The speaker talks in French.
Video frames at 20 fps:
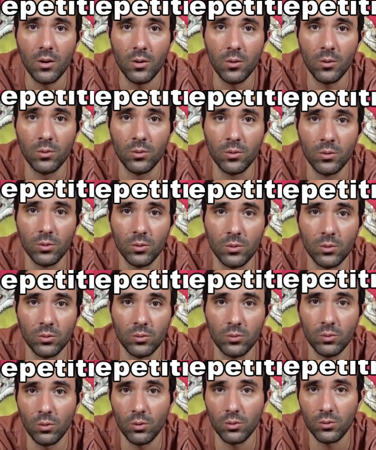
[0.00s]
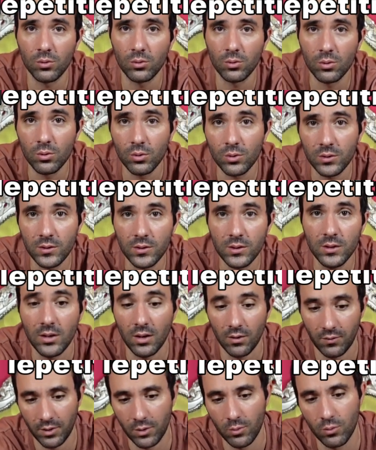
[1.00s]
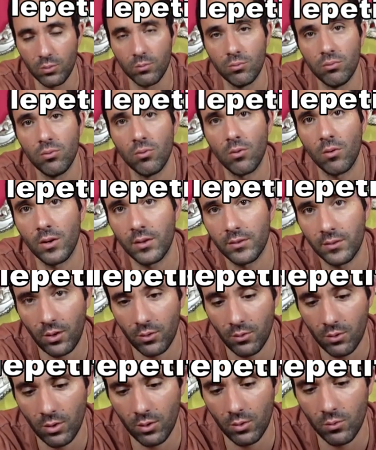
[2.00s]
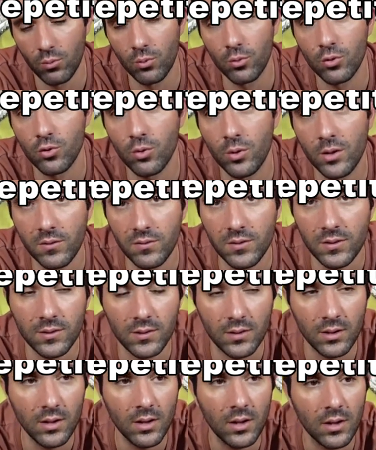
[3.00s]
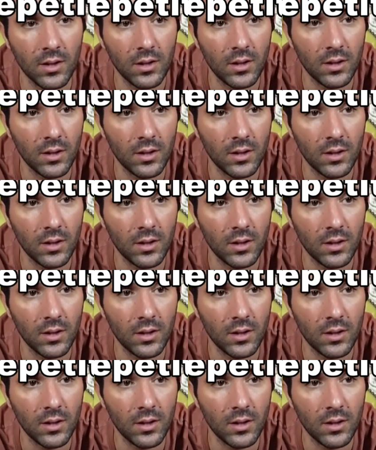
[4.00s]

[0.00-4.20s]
le tour de Gossy avec le boulon à l'intérieur où le jeu est vissé.